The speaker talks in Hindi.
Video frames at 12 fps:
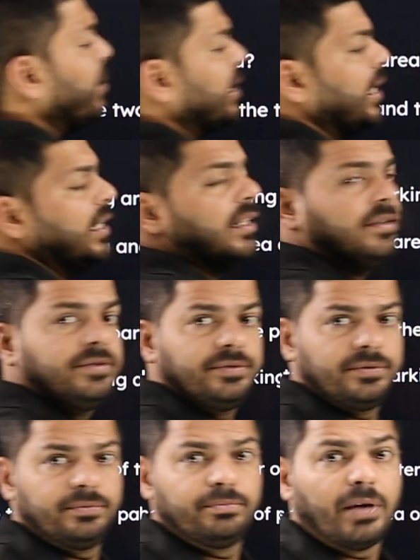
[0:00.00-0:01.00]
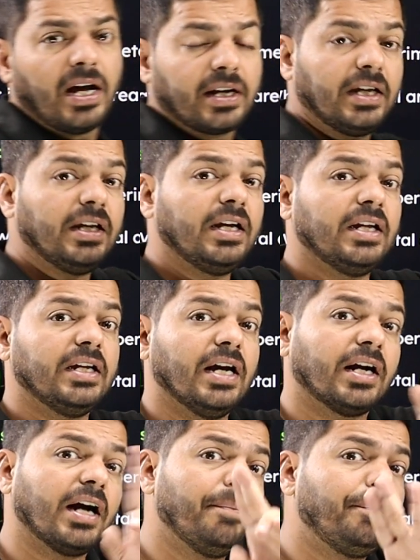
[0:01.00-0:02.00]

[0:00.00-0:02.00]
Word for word: बताइए पार्किंग एरिया का